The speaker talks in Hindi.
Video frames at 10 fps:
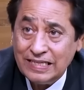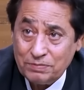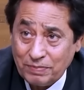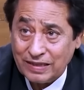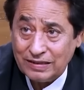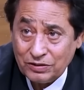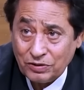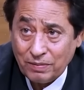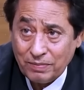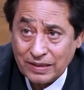इस बात ने
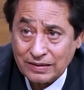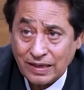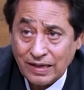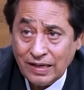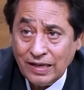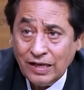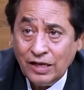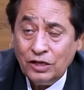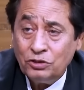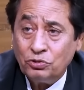जो आप बात कर
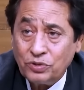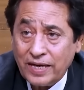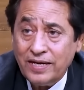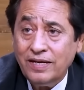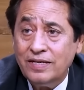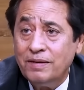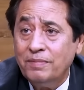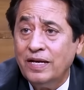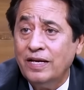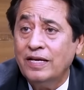सोसाइटिकल
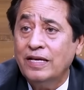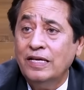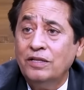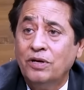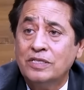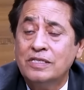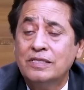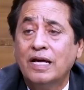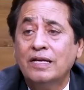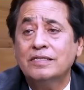जब मैंने लिखी तो
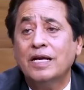हसन तारक